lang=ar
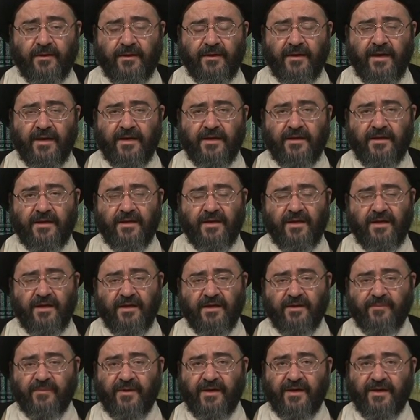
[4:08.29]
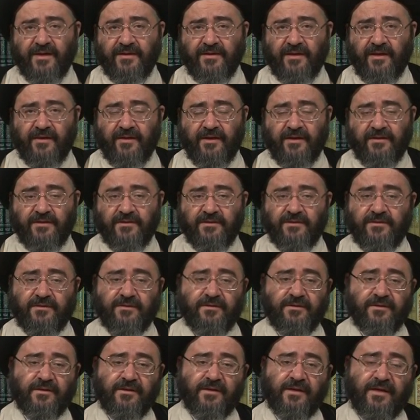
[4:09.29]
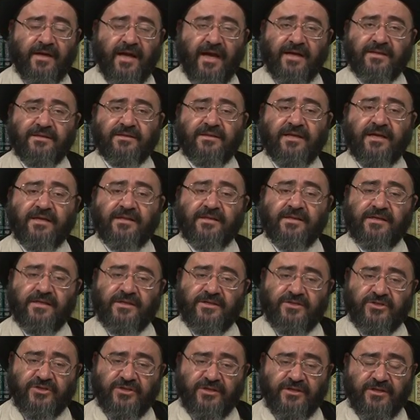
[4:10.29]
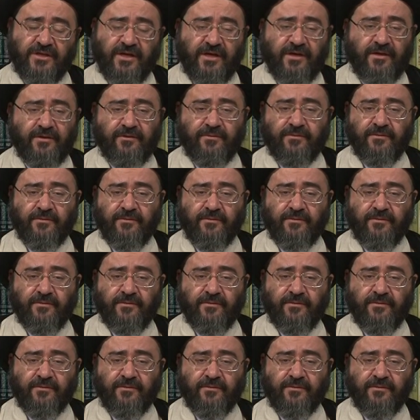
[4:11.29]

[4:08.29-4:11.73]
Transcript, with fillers: لكن الحكمة اقتضت التدريجية